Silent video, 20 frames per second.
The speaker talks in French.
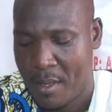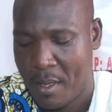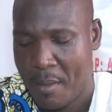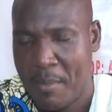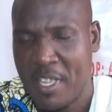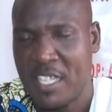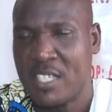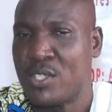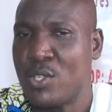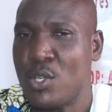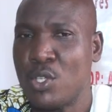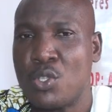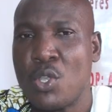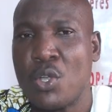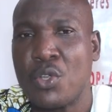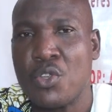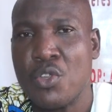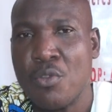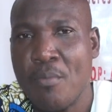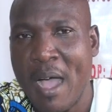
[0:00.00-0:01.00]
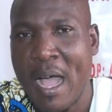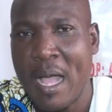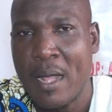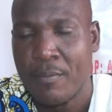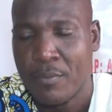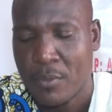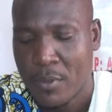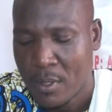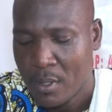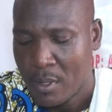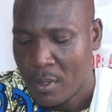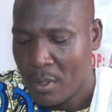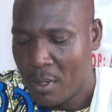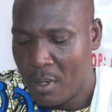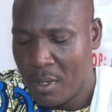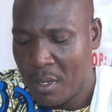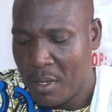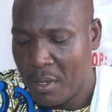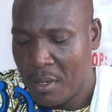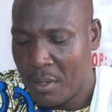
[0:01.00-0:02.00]
Mais ce document,
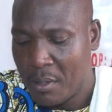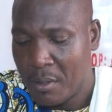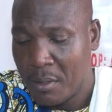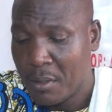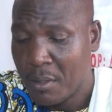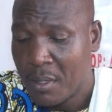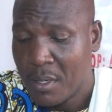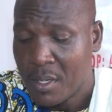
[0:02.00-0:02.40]
euh,